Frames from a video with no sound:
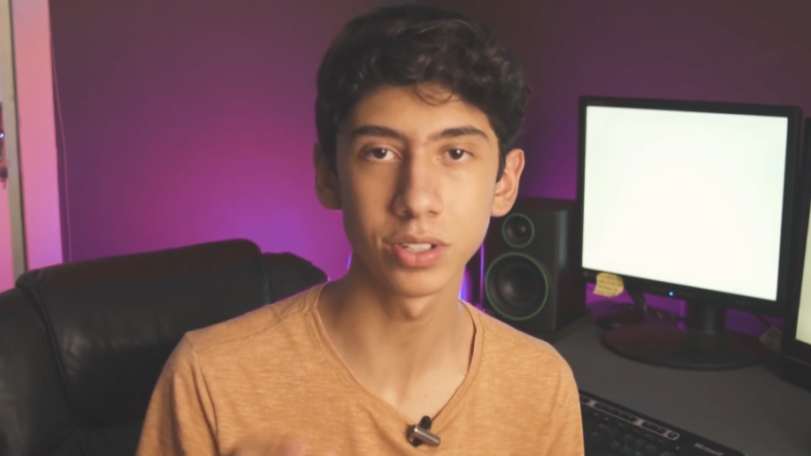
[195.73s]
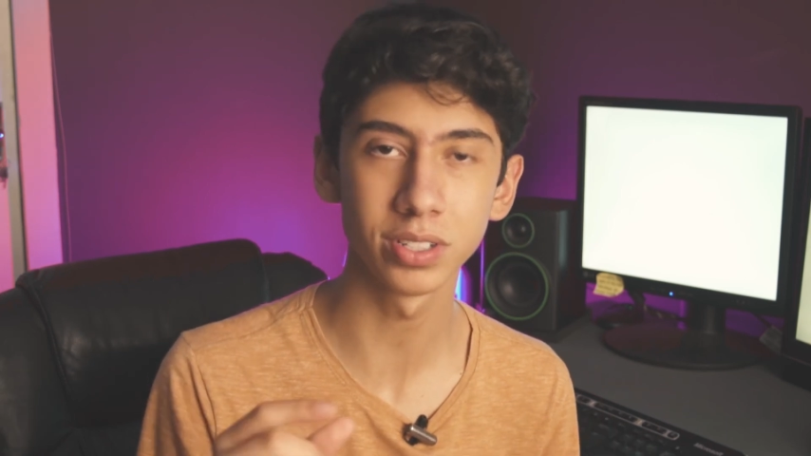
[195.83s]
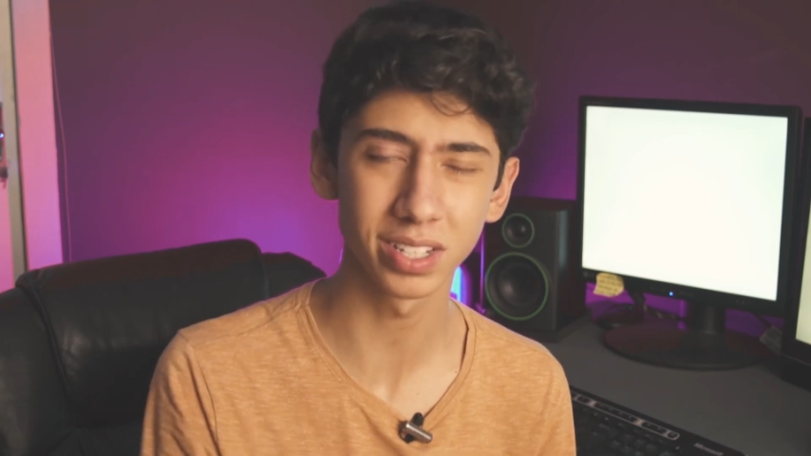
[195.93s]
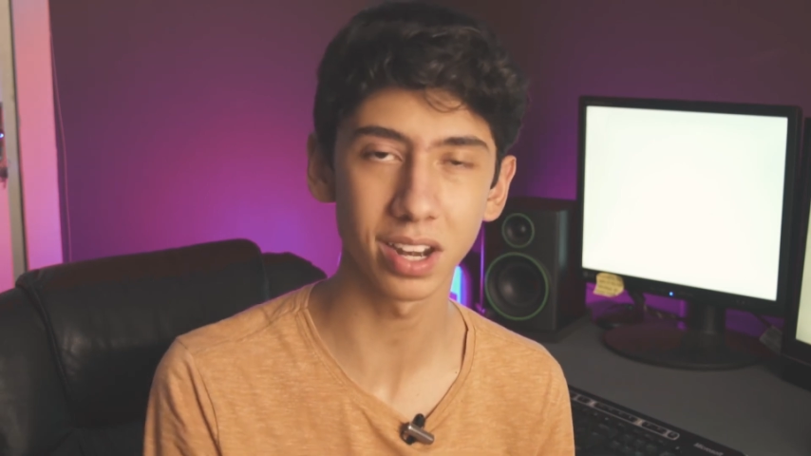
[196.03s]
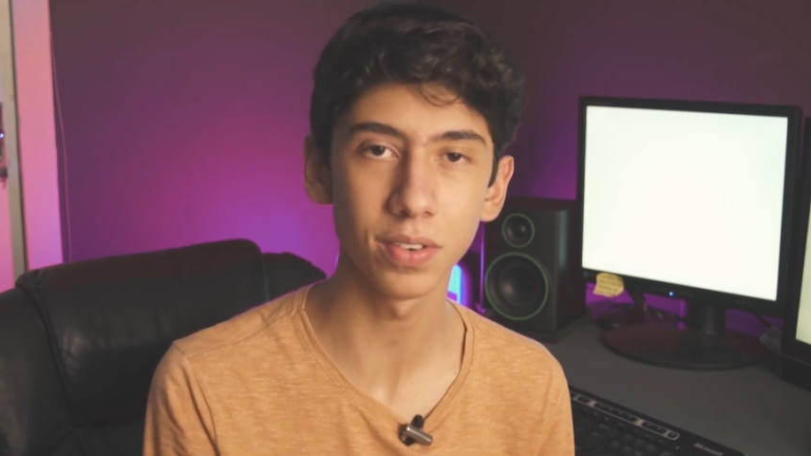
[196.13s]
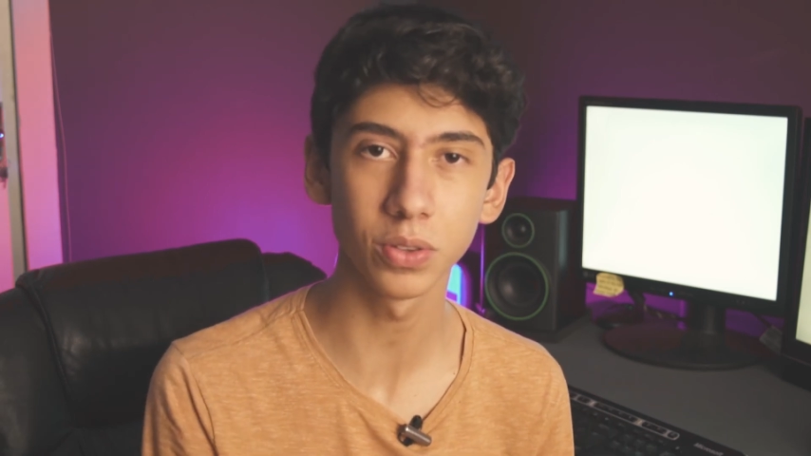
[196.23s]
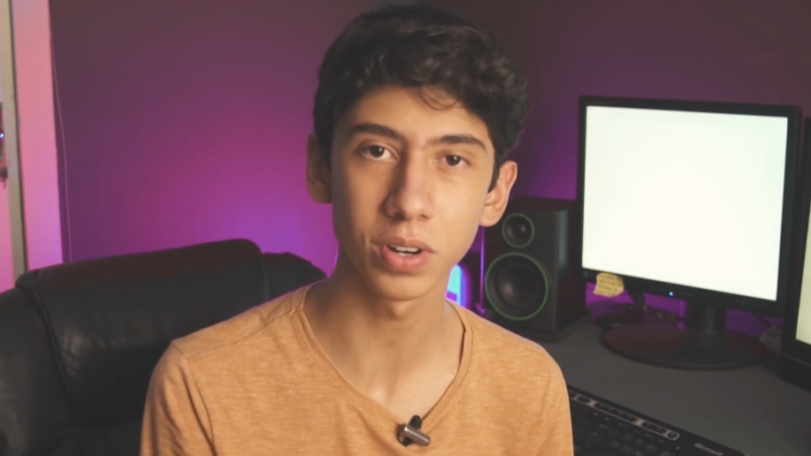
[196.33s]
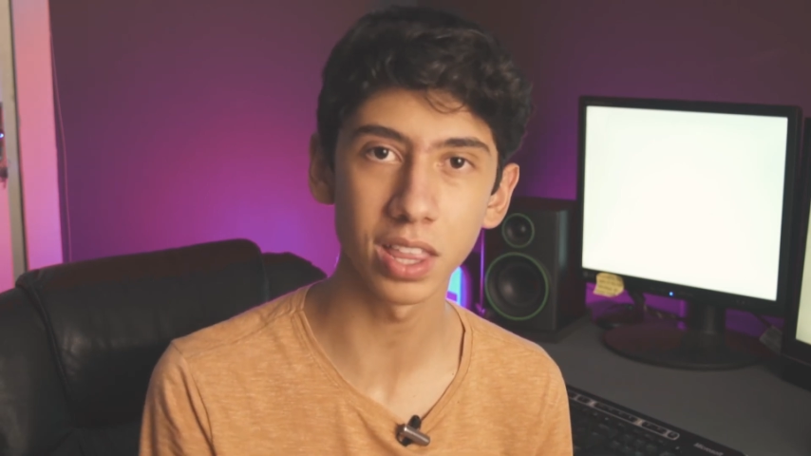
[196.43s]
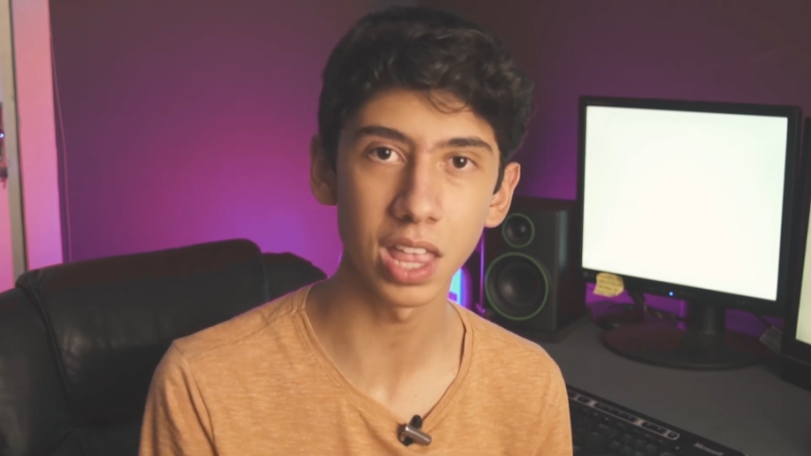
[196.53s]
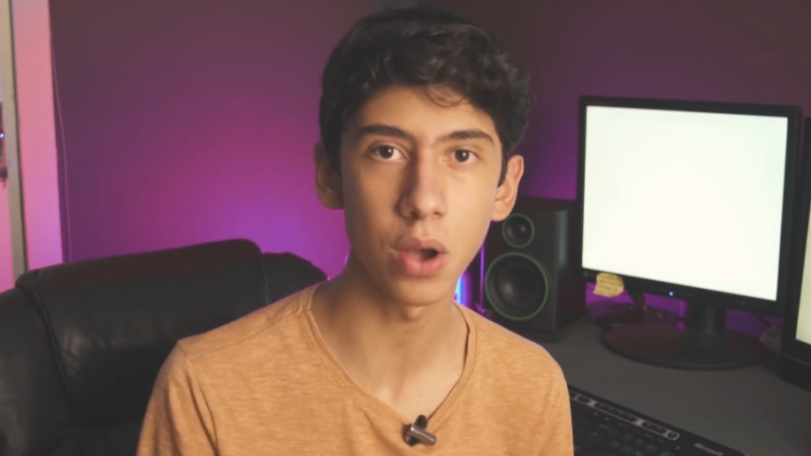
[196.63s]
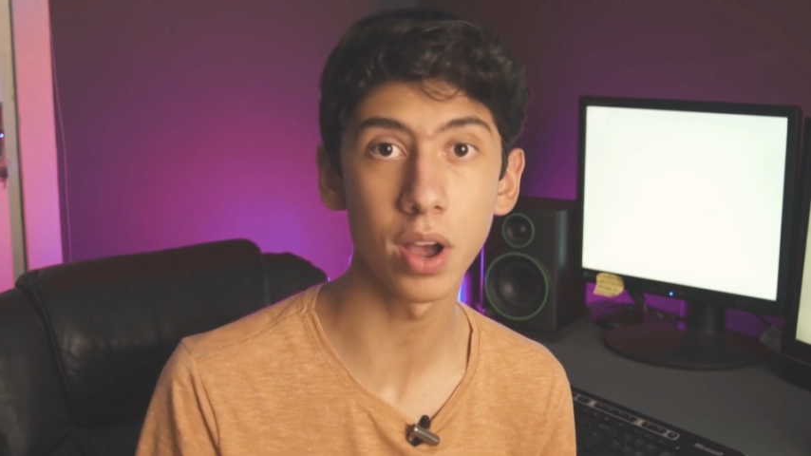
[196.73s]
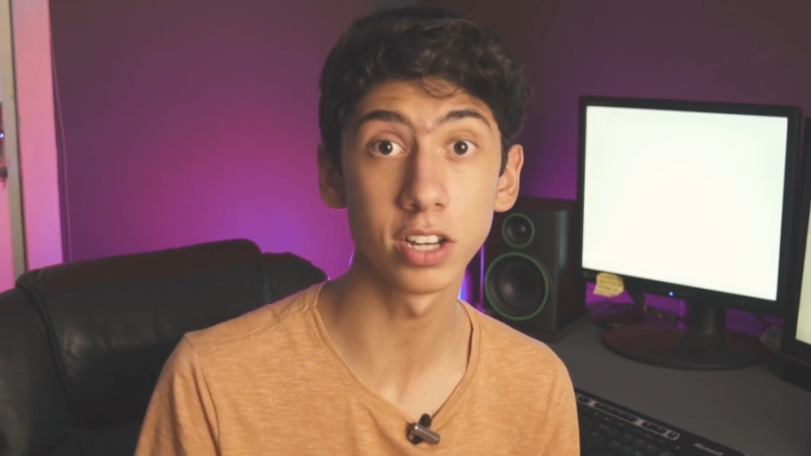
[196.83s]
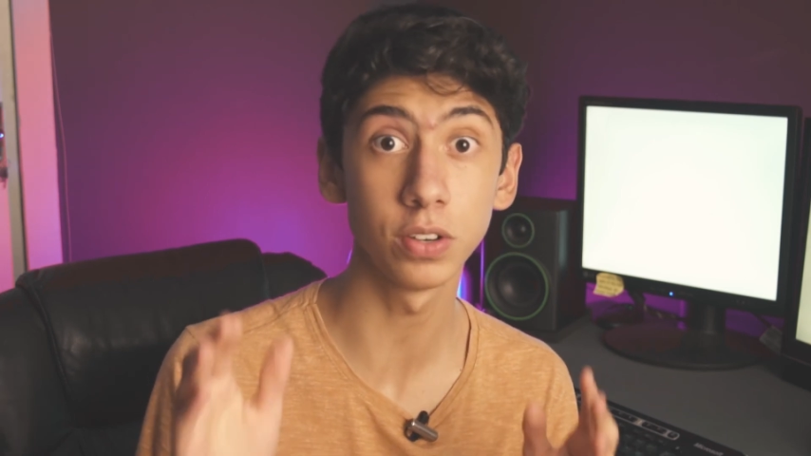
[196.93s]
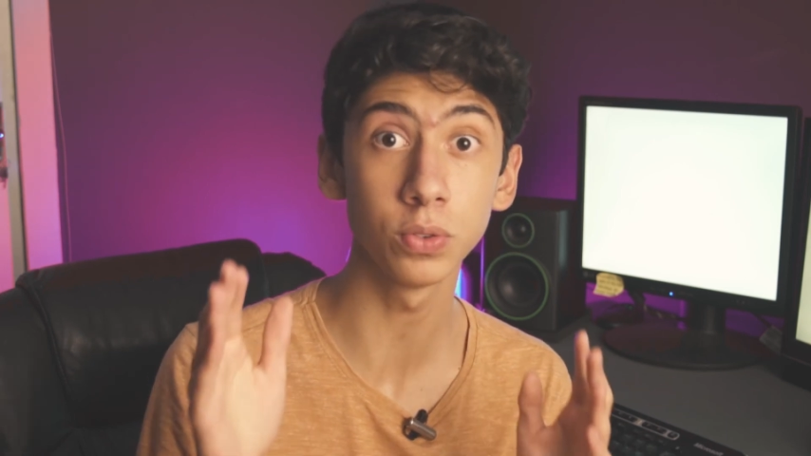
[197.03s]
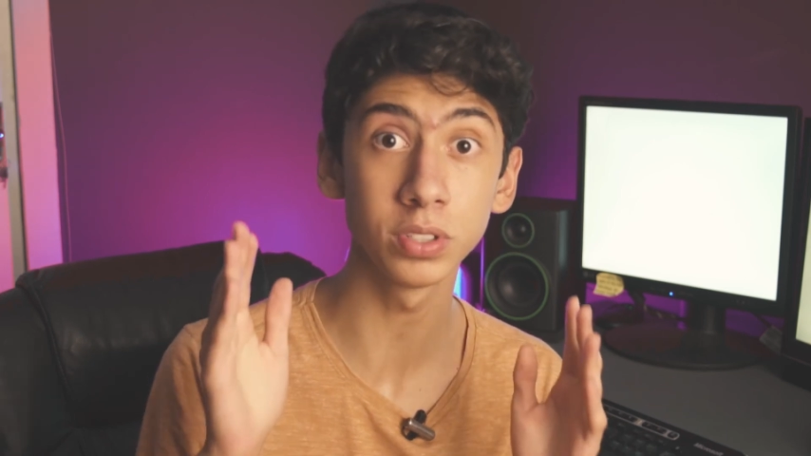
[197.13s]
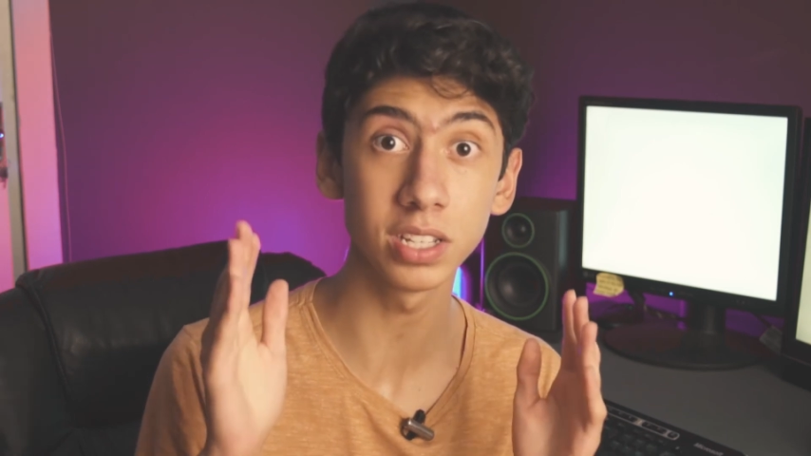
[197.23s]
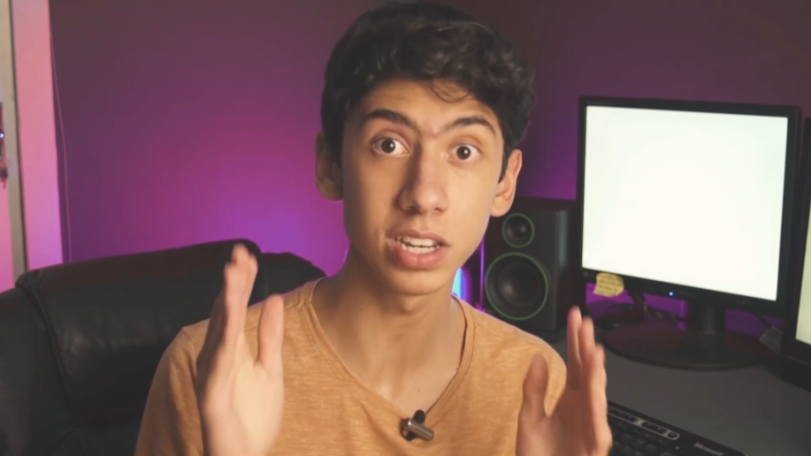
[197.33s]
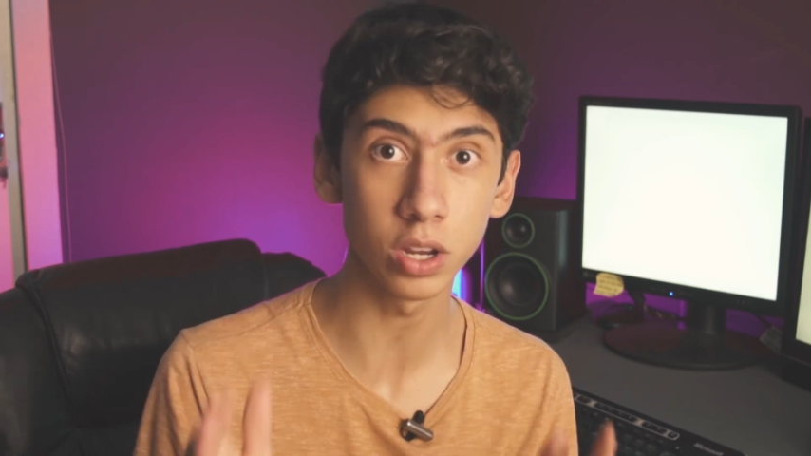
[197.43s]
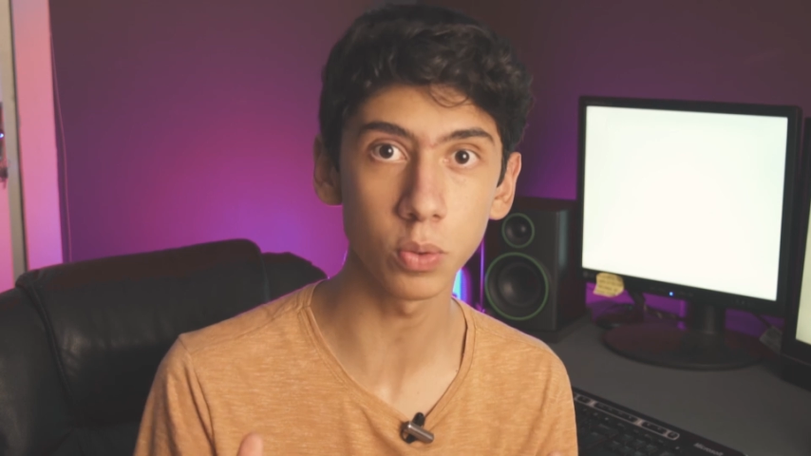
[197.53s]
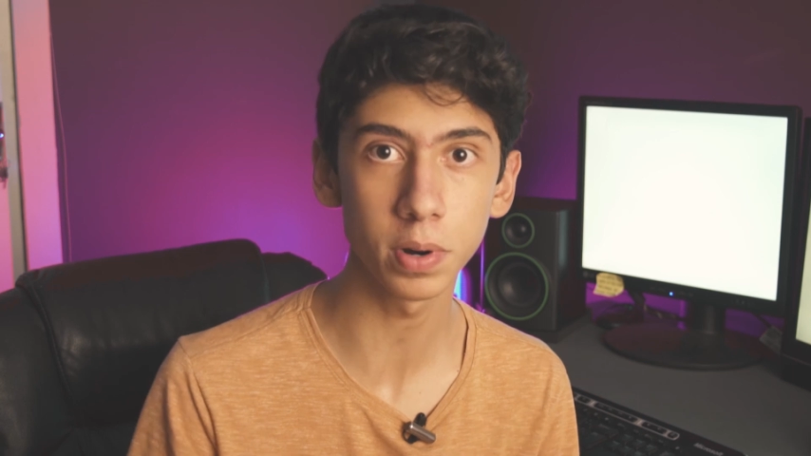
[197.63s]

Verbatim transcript: se inscreva no canal e ative um sininho